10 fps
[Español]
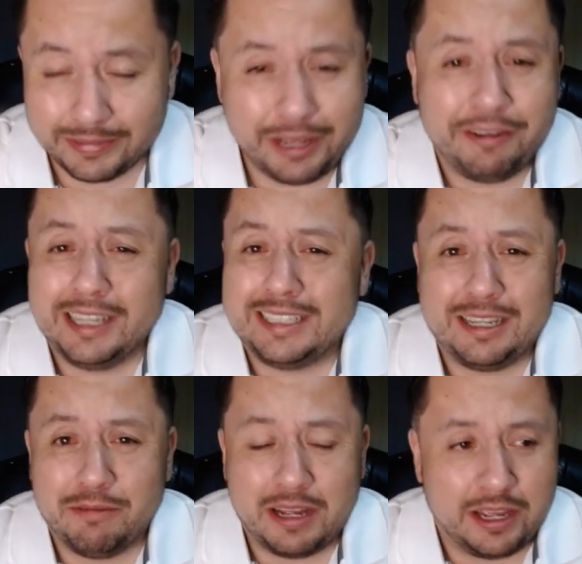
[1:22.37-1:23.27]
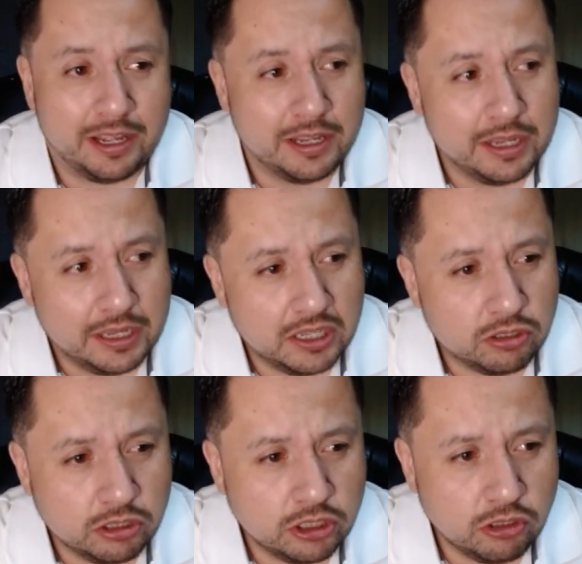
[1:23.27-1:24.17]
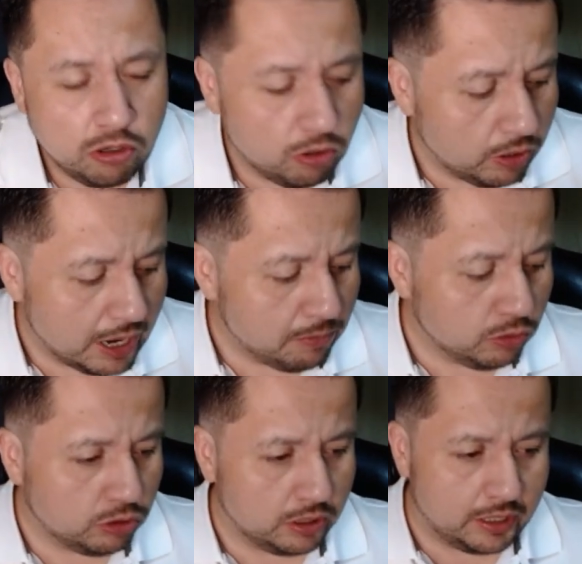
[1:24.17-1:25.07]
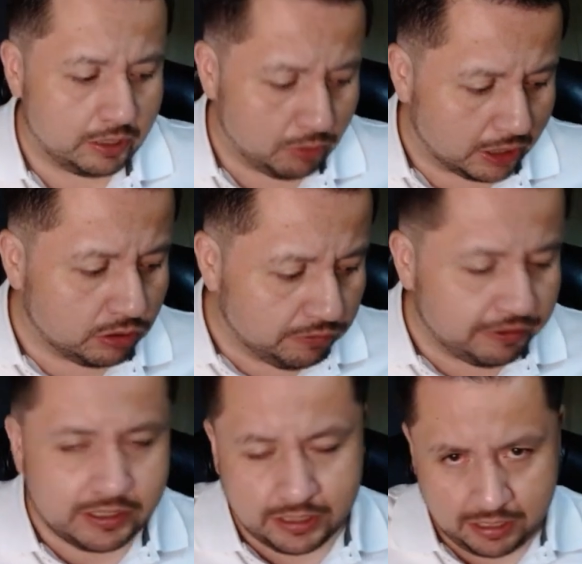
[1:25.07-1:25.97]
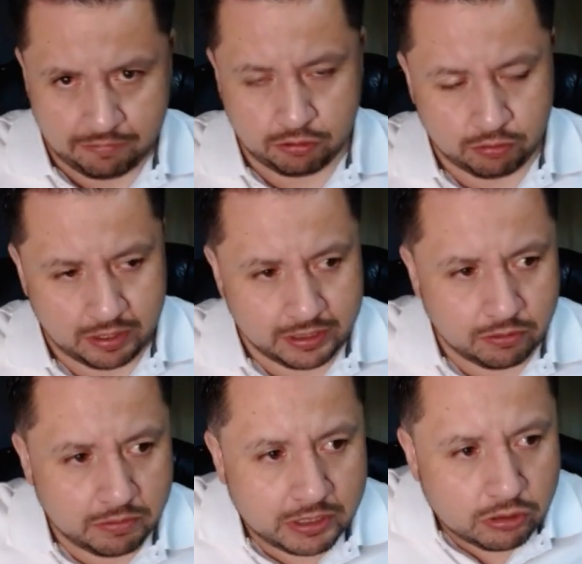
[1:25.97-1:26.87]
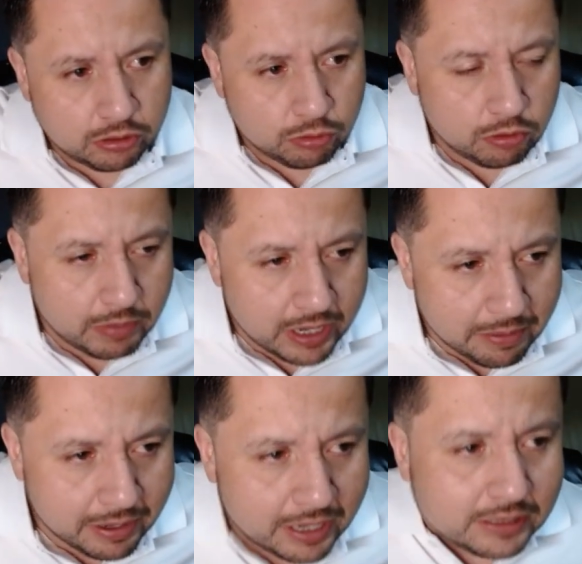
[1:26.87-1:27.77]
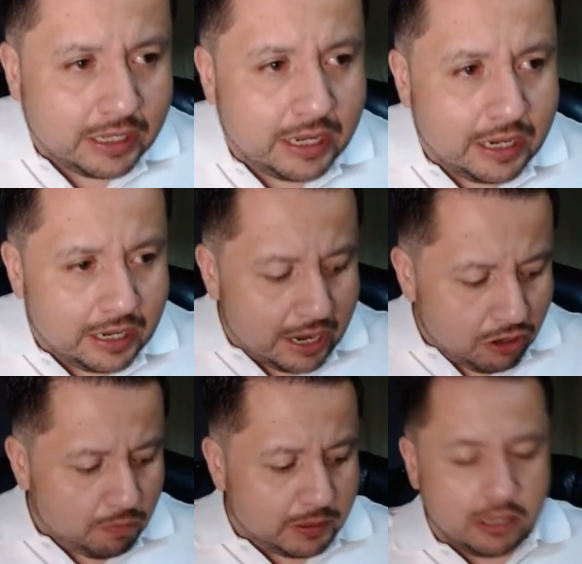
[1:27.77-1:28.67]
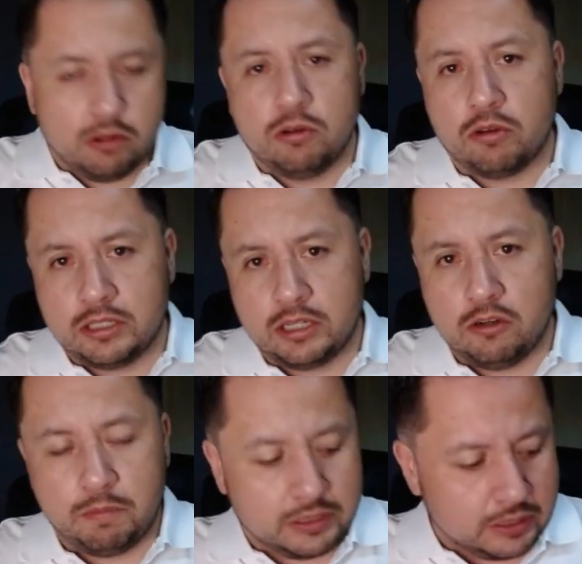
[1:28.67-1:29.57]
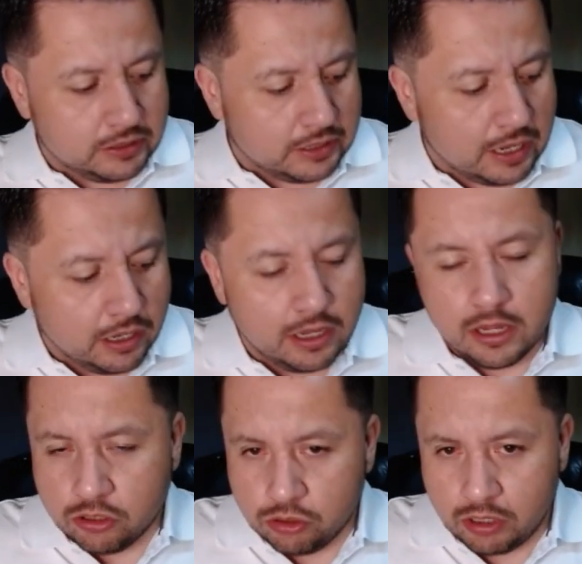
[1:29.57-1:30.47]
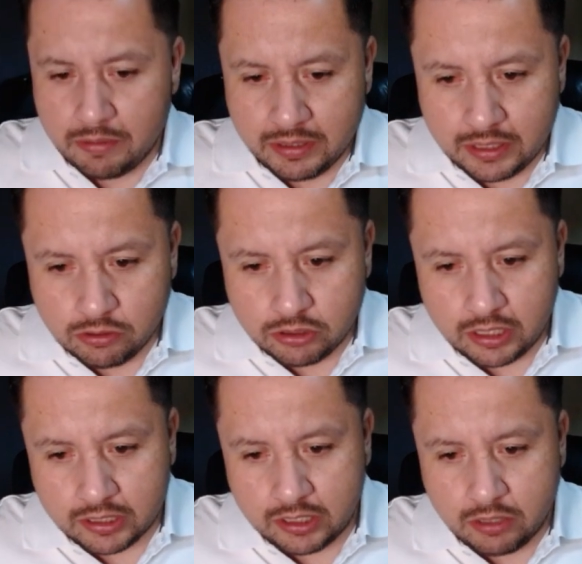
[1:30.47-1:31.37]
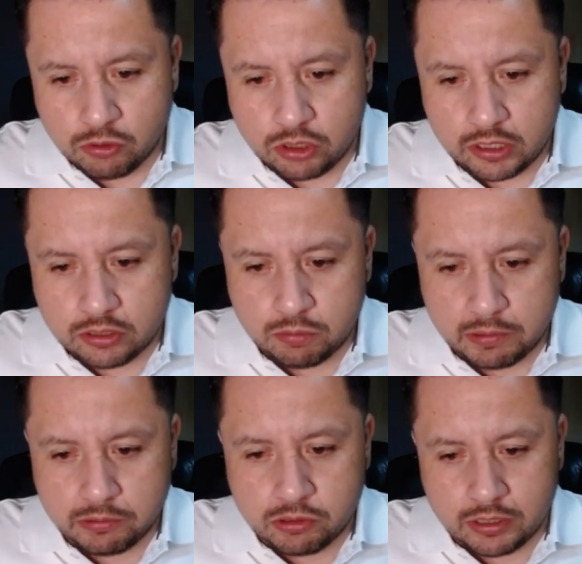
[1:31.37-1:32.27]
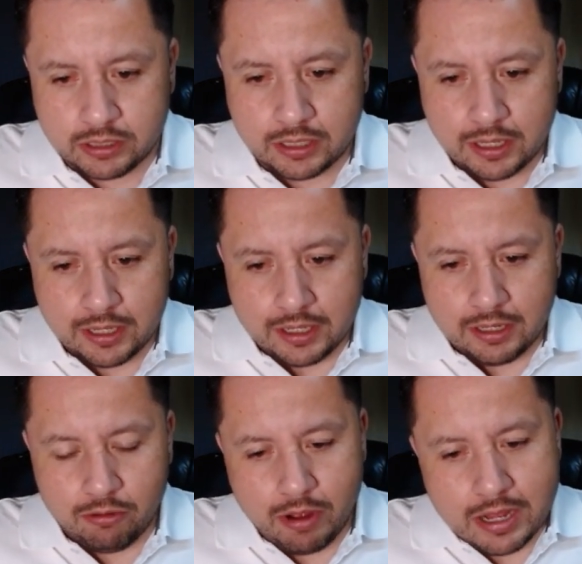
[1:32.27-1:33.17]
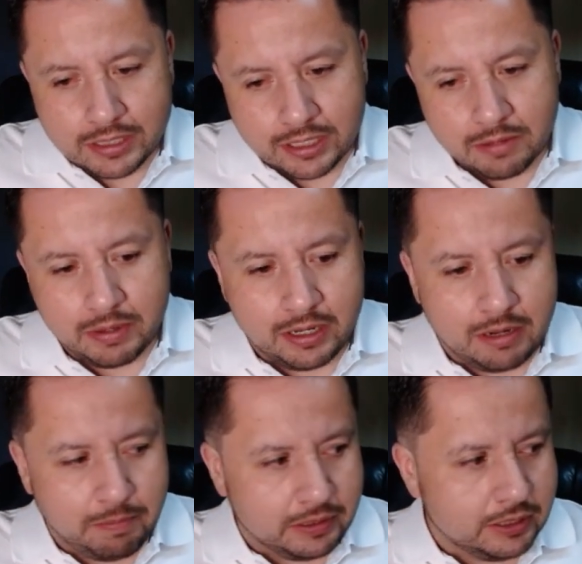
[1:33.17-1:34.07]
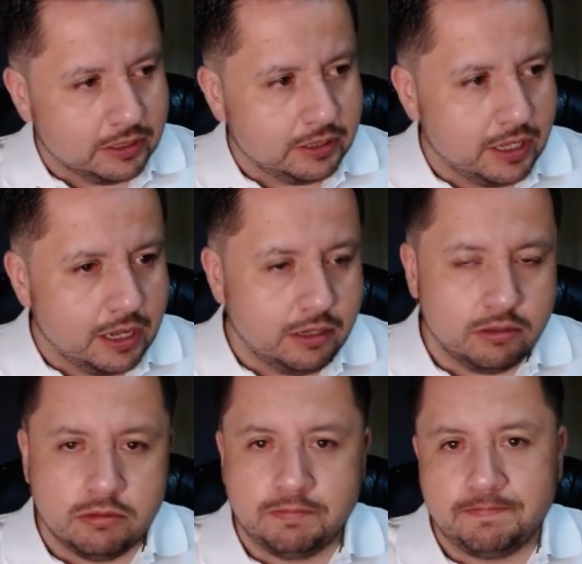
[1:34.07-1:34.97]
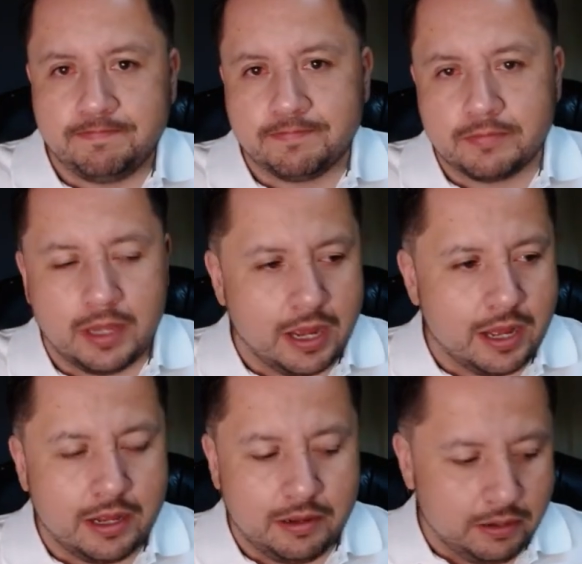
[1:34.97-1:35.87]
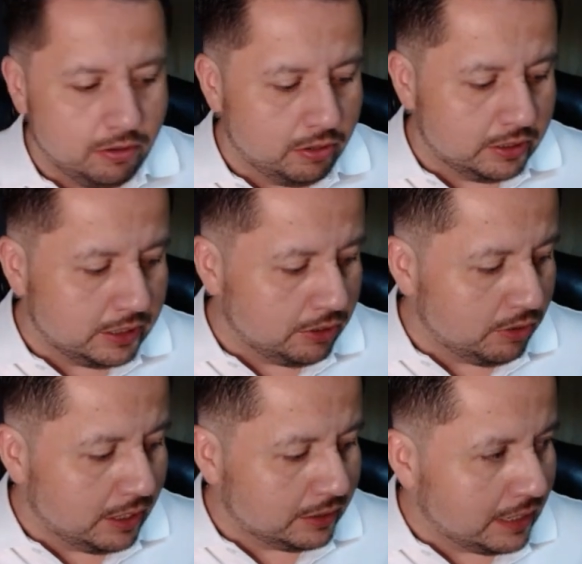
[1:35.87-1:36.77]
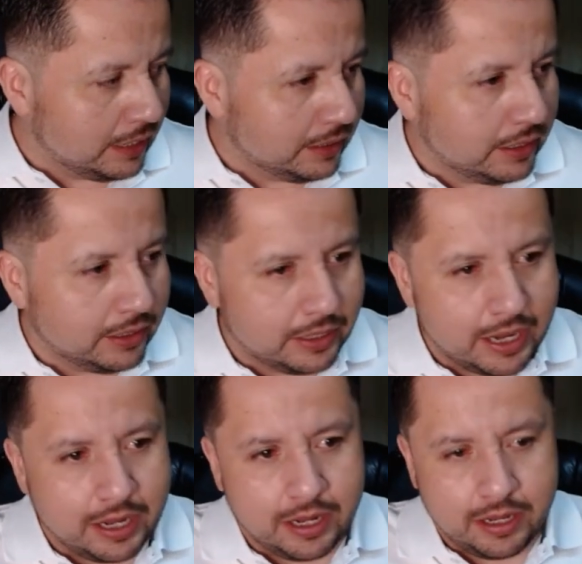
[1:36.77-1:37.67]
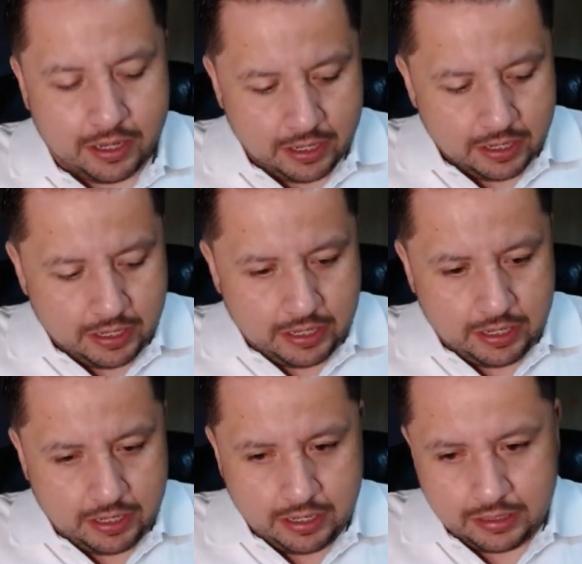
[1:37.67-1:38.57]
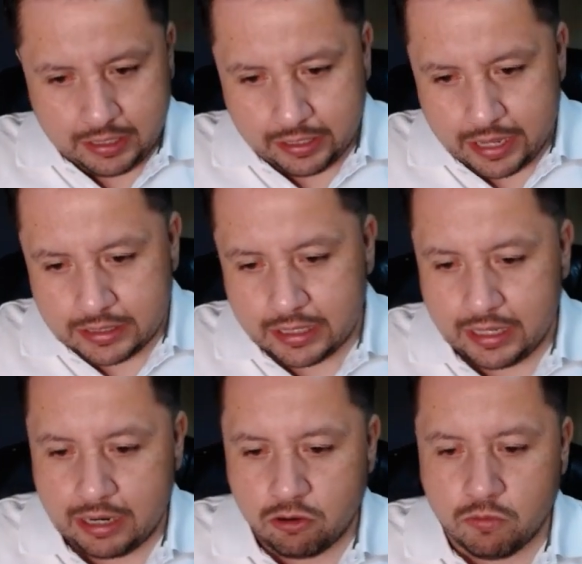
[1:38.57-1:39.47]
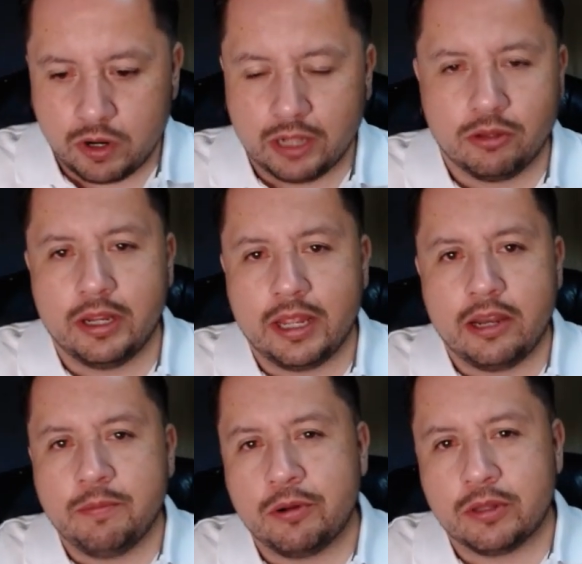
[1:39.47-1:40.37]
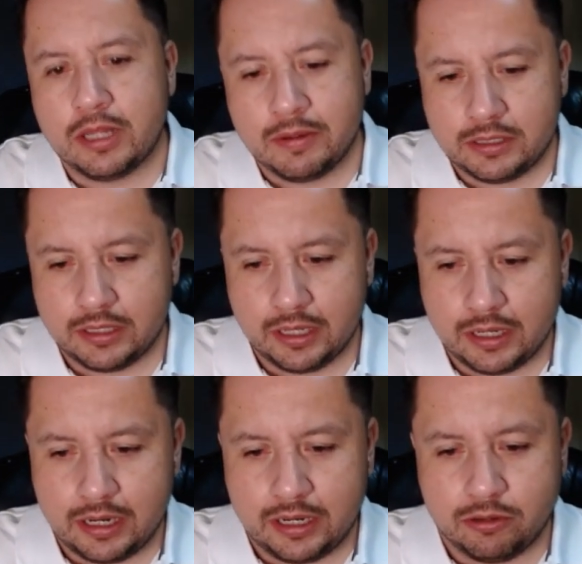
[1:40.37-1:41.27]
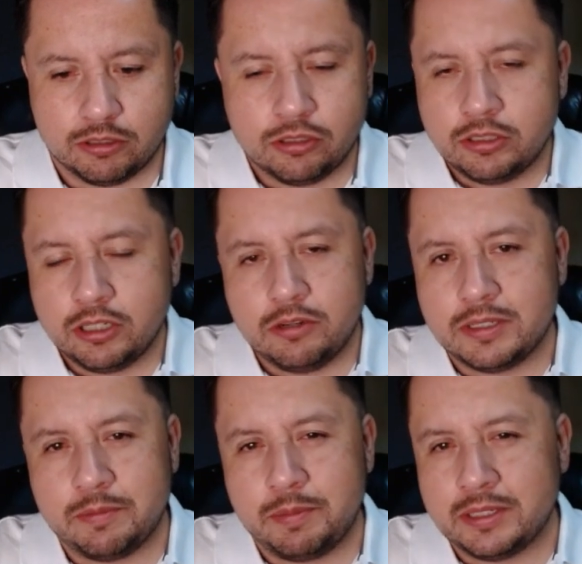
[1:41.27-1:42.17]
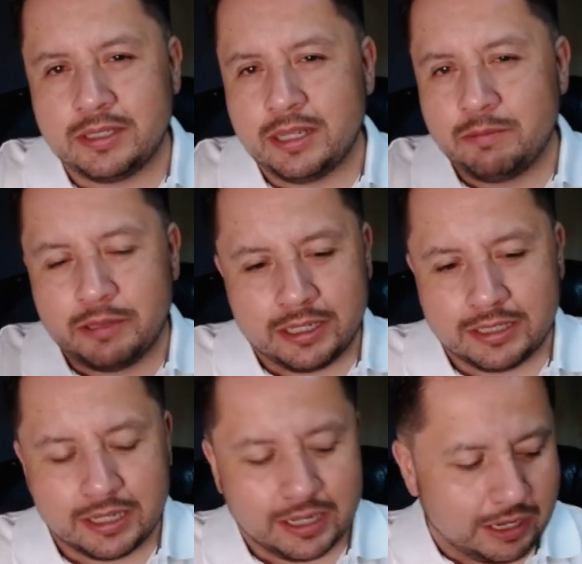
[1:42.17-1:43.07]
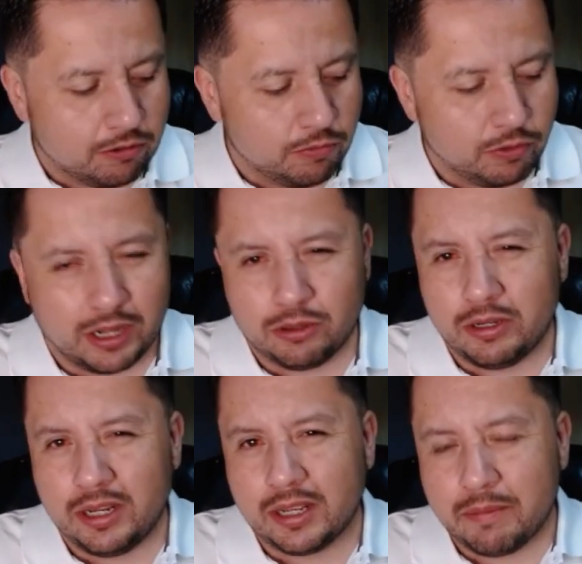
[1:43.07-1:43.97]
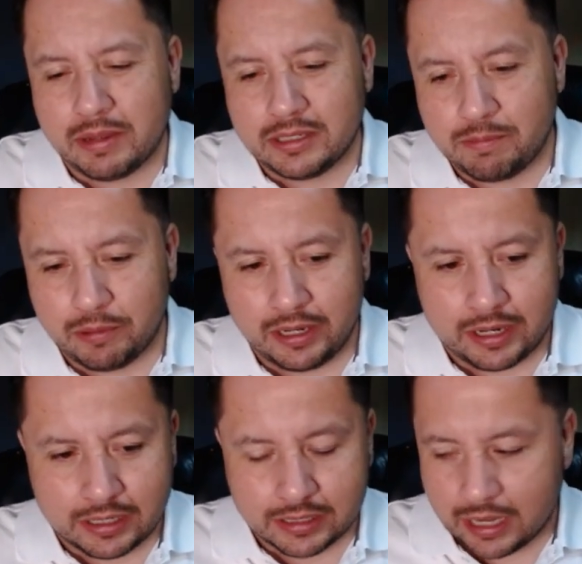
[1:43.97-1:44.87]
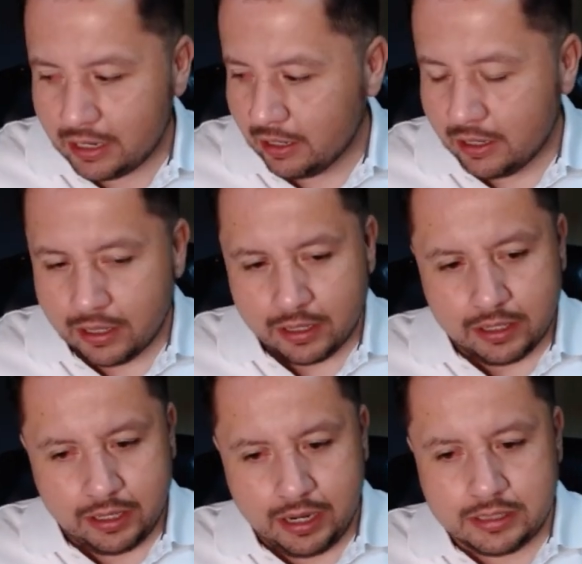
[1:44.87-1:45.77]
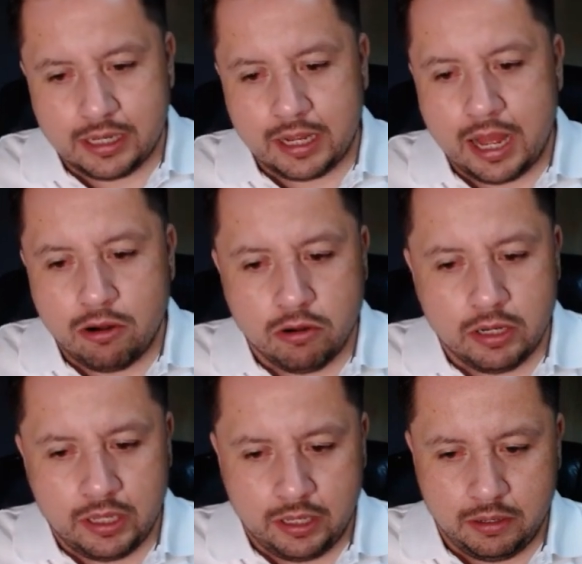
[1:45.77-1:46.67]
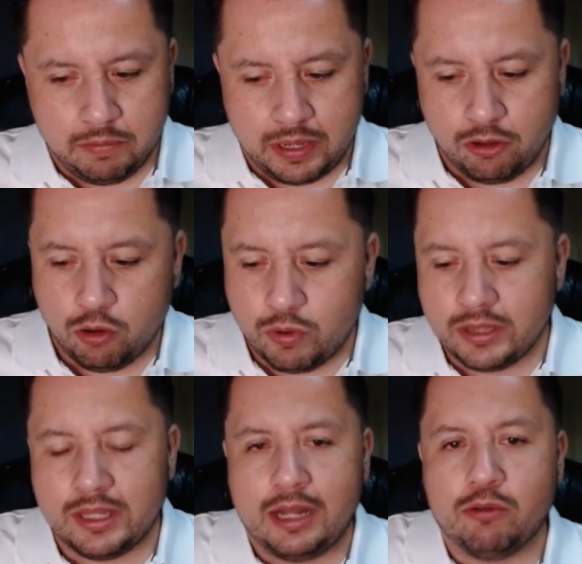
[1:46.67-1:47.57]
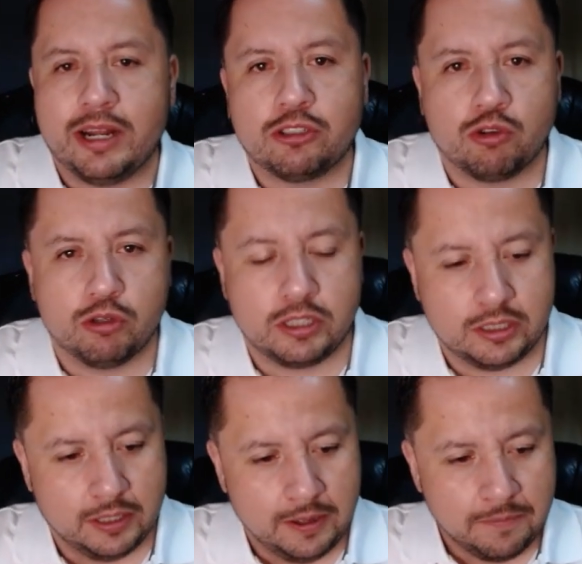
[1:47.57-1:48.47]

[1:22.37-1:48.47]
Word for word: difícil, vaya. Entonces no lo logramos. Eh, educación física, afortunadamente con el maestro Arturo Maya Meraz, el año pasado logró hacerlo presencial. Solamente los directivos y supervisores lo hacen de manera presencial ya lo decía yo en la tarde, ya eh, la tardanza de la convocatoria ya no importaba siquiera la negociación, si no iba a ser presencial, pues ya que saquen la convocatoria, ¿qué más le podían rascar? Y la sacaron y me doy cuenta de algunas cosas.